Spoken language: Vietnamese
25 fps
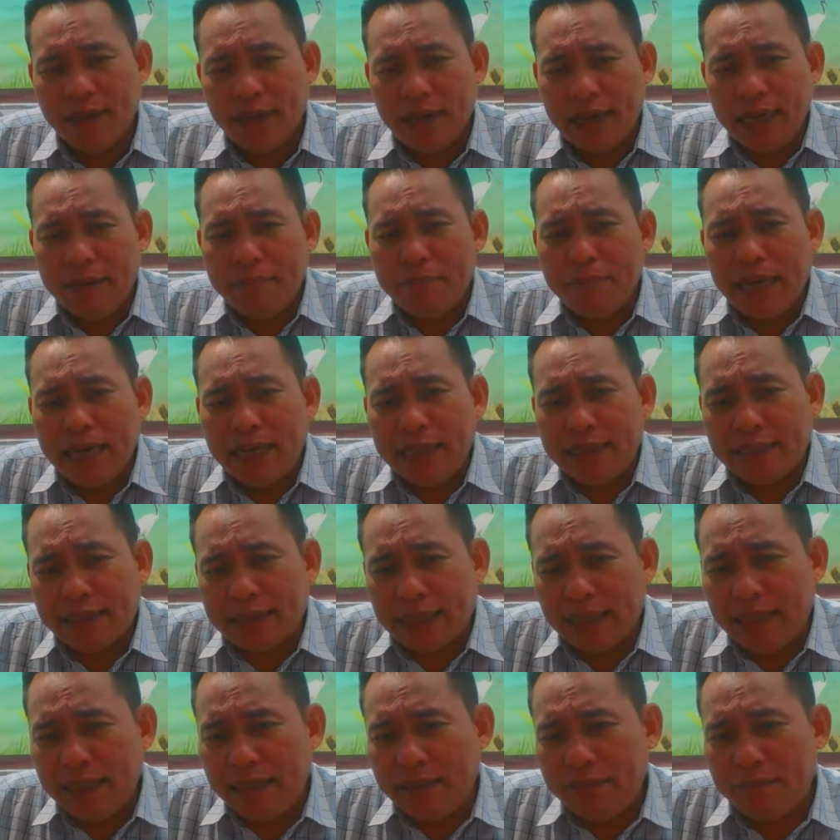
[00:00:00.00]
em anh
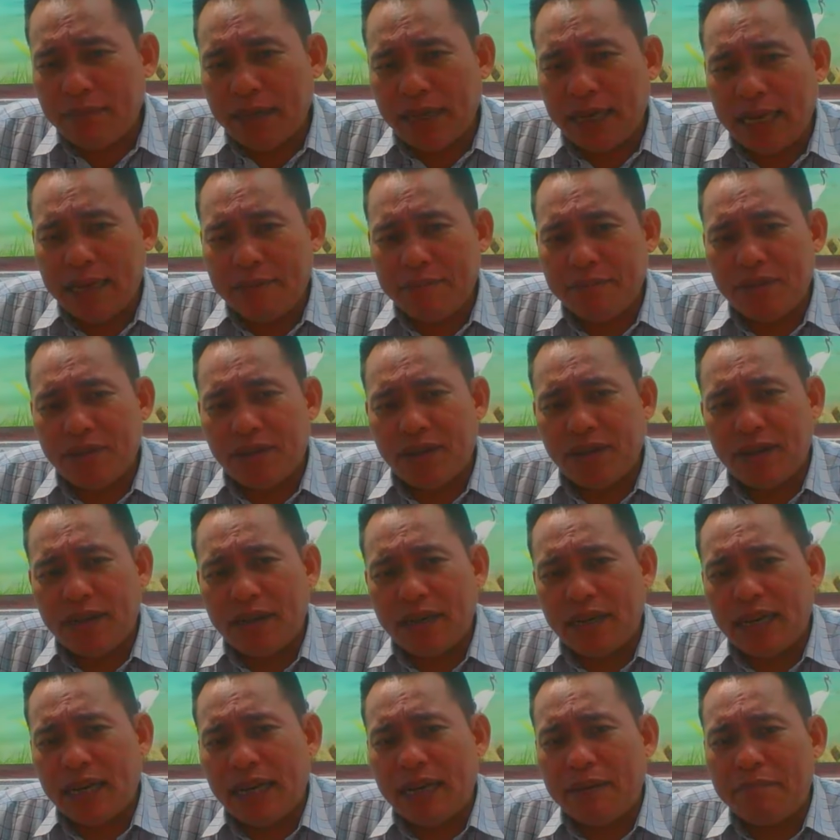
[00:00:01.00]
sinh mà em gọi
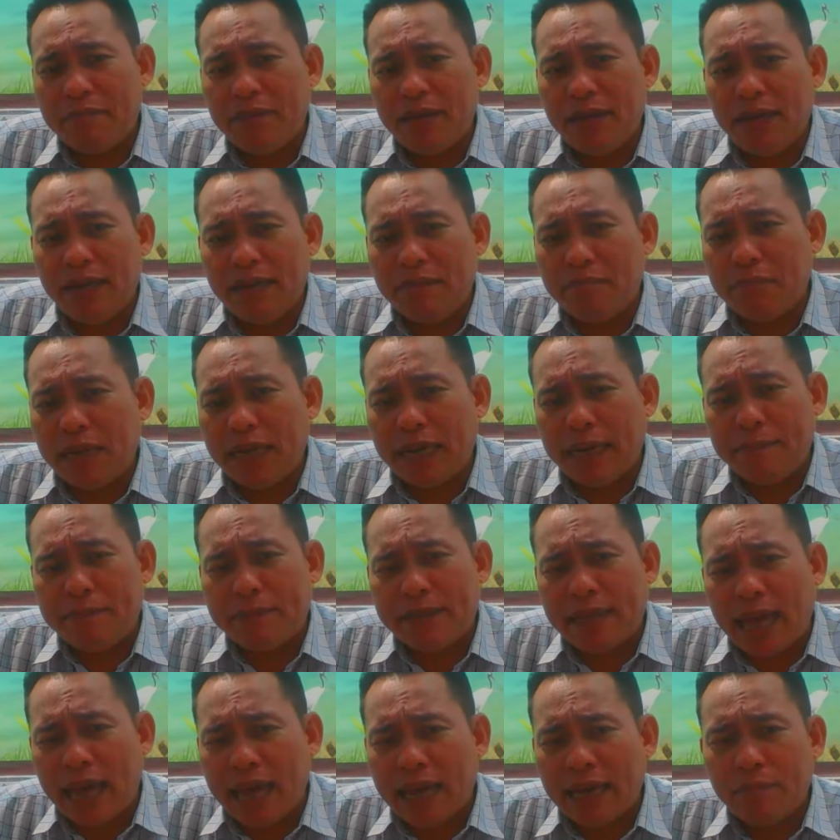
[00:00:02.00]
là em lên mà em
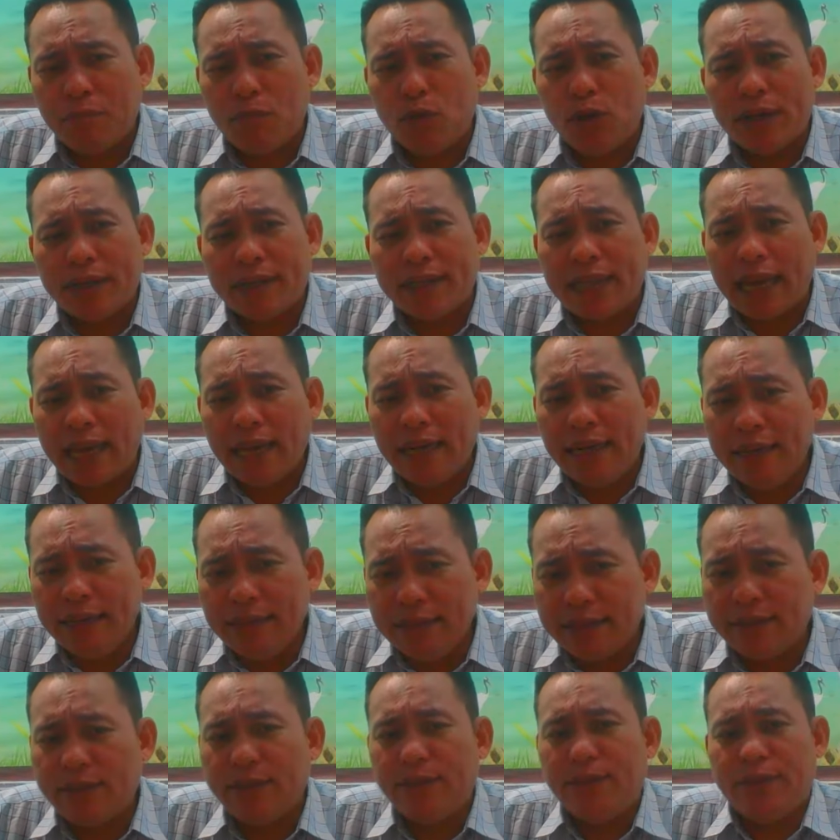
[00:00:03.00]
chài mọi chảy
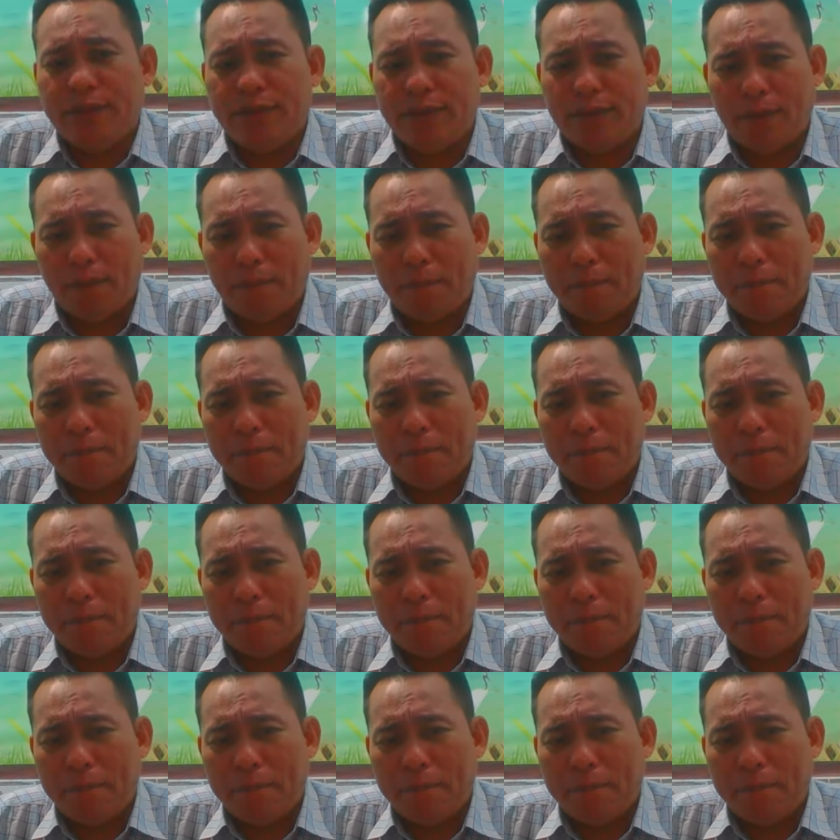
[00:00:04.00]
nước luôn